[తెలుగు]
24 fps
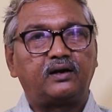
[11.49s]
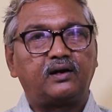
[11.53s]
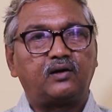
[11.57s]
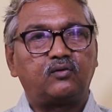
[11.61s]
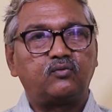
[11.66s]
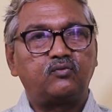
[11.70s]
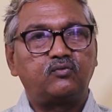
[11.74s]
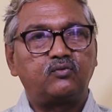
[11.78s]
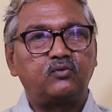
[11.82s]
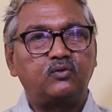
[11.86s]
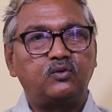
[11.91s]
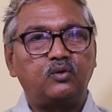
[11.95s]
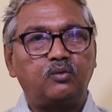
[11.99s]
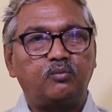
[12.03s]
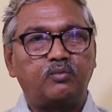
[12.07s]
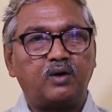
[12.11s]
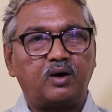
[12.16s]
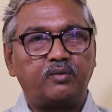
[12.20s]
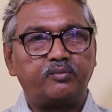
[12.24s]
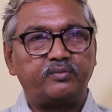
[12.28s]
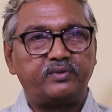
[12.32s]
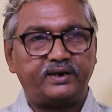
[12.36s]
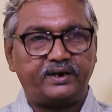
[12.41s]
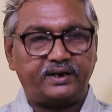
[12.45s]
నవ్వు
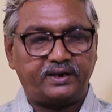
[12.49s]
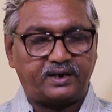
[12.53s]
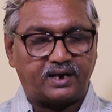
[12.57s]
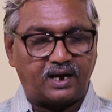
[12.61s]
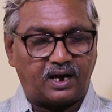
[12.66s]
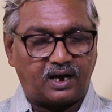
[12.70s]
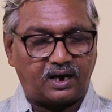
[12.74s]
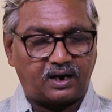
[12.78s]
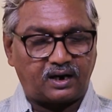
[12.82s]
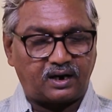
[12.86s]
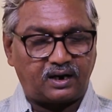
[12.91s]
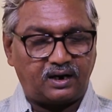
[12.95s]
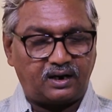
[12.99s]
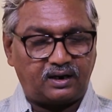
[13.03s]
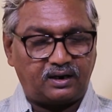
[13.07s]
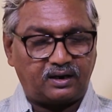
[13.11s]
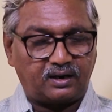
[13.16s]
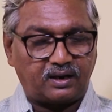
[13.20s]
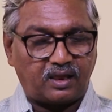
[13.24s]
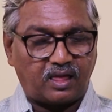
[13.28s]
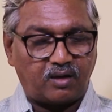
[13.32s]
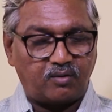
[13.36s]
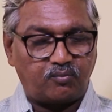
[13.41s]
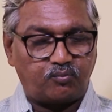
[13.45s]
బమ్మిడి గార
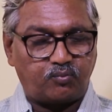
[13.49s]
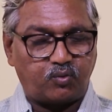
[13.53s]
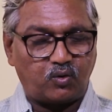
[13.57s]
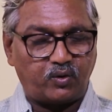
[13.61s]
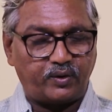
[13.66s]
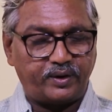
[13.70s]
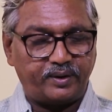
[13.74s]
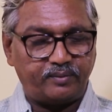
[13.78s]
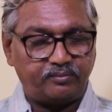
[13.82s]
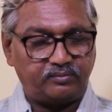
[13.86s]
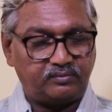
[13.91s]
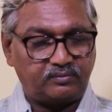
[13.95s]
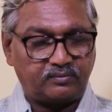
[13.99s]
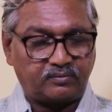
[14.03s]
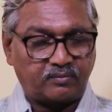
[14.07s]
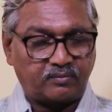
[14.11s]
పోయం